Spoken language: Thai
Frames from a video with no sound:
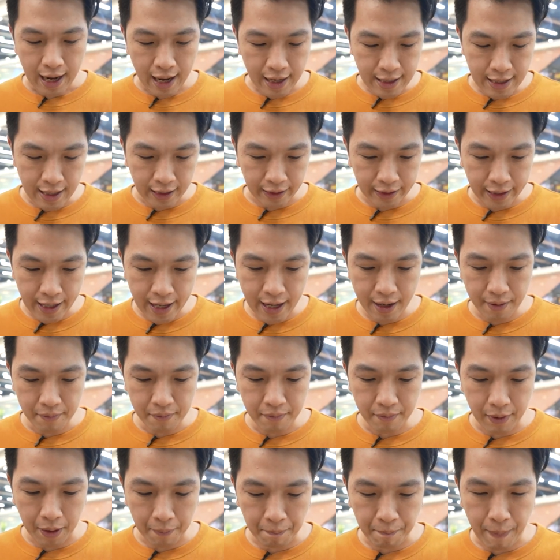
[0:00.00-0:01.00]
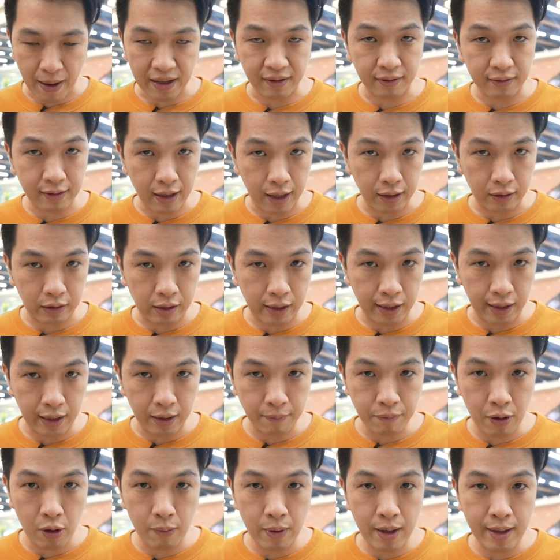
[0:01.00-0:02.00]
ไอ้อย่างเนี้ยมันปัดเศษทิ้ง
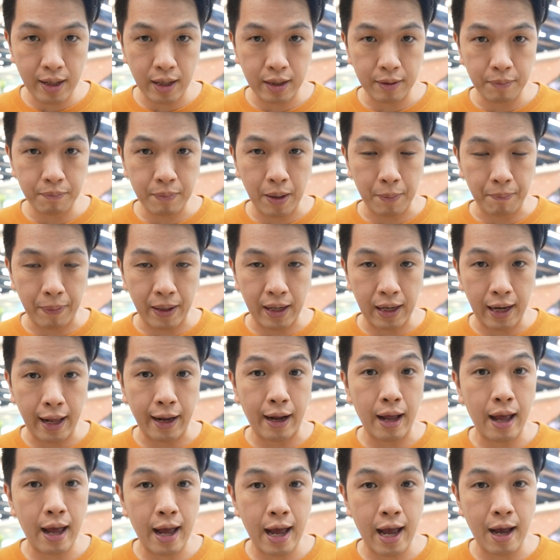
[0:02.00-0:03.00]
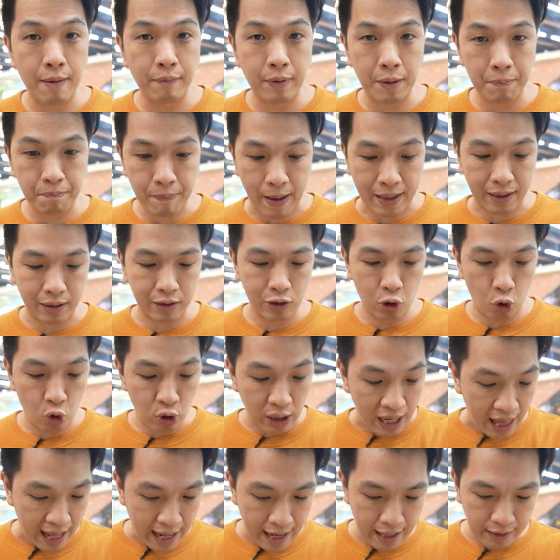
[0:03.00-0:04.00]
เพราะว่า มันเป็นเลข 5 มันปัดล
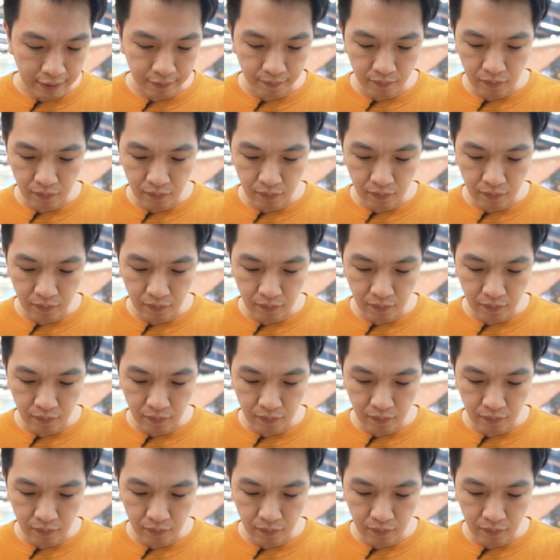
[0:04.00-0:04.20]
งล่าง